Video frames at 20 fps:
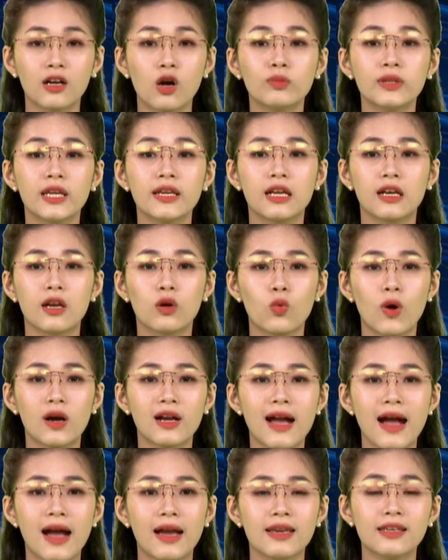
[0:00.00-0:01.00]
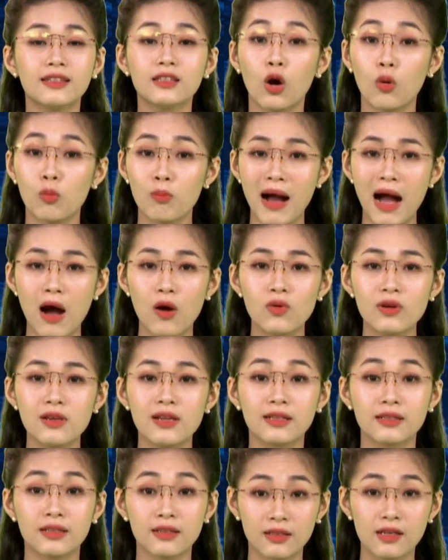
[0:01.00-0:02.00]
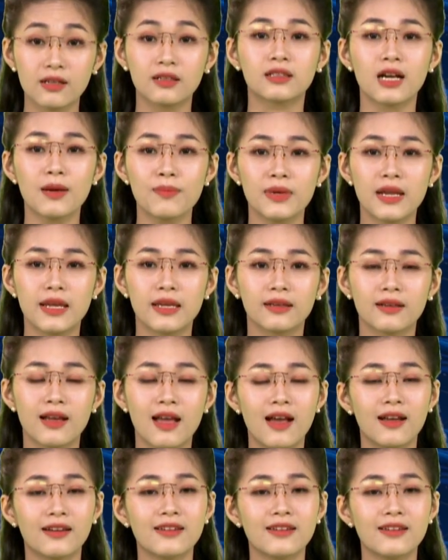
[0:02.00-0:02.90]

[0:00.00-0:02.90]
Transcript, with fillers: Công ty Điện lực Quảng Ngãi thông báo lịch ngừng cấp điện